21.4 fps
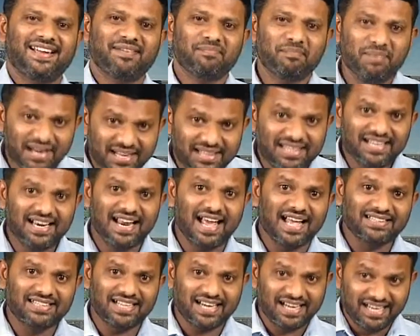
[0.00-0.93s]
மருந்து
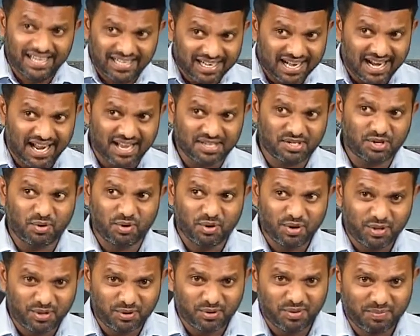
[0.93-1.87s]
நான் தர்றேன் என்கிட்ட காசை
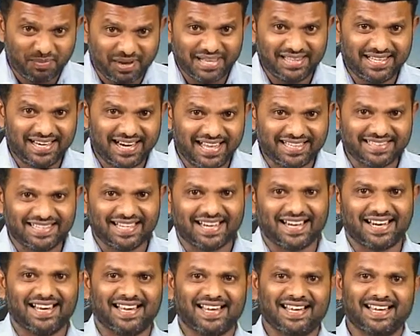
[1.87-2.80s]
கொண்டு வந்து கூட மருந்து நான்
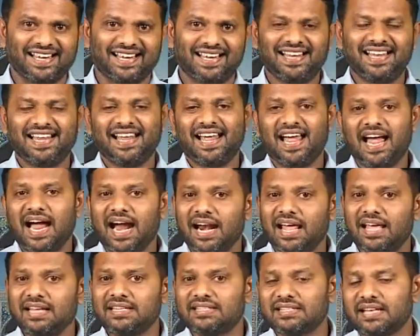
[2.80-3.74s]
தர்றேன்
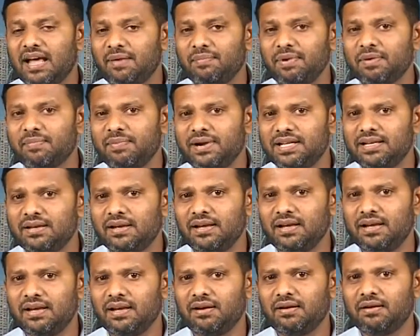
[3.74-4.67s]
ஆனால் இஸ்லாமிக் மெடி
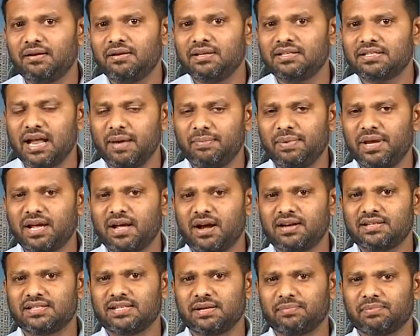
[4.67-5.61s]
இஸ்லாமிக்
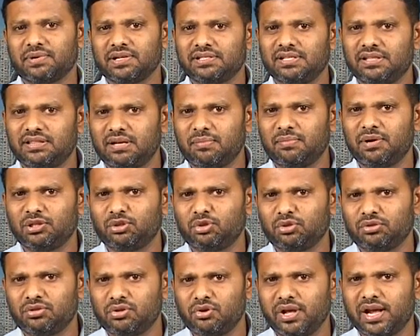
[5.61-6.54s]
கான்செப்ட் சித்த
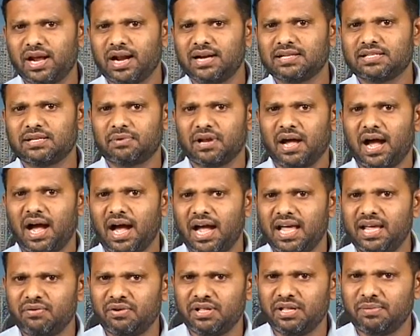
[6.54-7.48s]
மருத்துவத்தினுடைய கான்செப்ட்
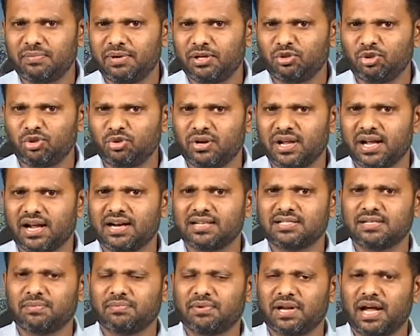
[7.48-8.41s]
ஆயுர்வேத மருத்துவத்தினுடைய
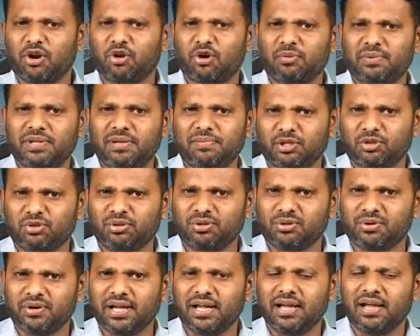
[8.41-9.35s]
கான்செப்ட் அலோபதி
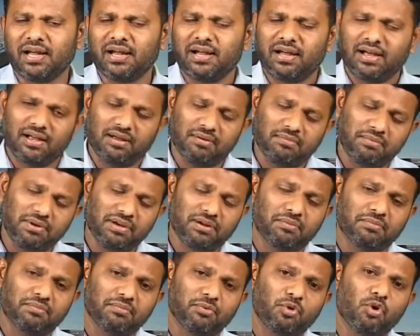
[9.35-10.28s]
மருத்துவத்தினுடைய
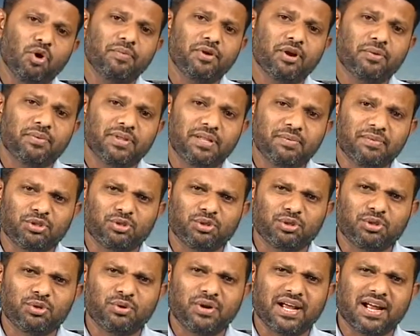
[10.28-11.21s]
இன்னும் ஹோமியோபதி
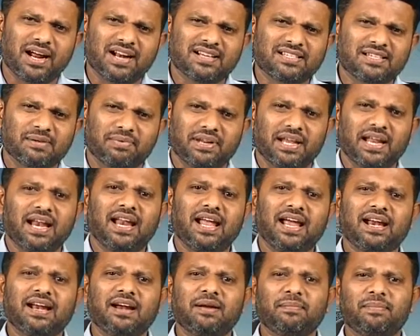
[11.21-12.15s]
மருத்துவத்தினுடைய கான்செப்ட்
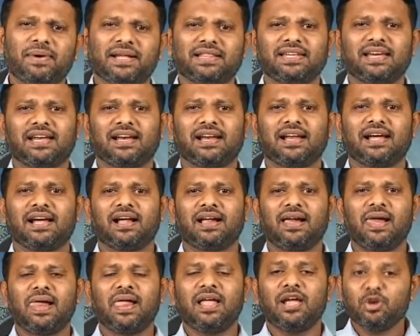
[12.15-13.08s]
எல்லாம் என்னென்னு பார்த்தீங்கன்னா
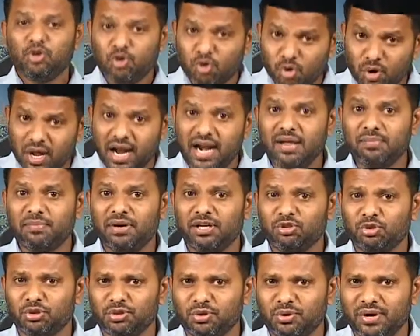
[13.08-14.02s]
யுனானி
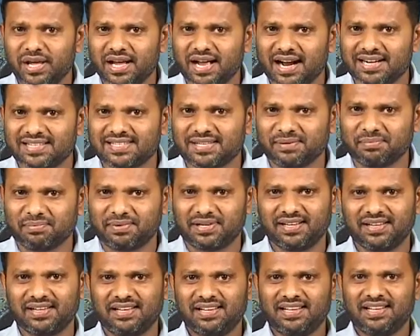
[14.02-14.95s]
மருத்துவத்தினுடைய கான்செப்ட்
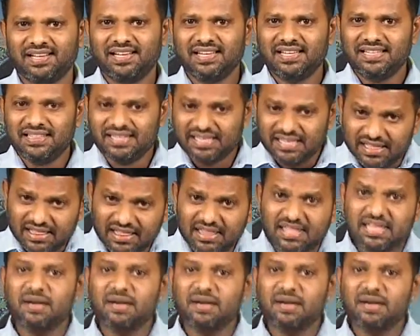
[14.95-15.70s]
இந்த இந்திய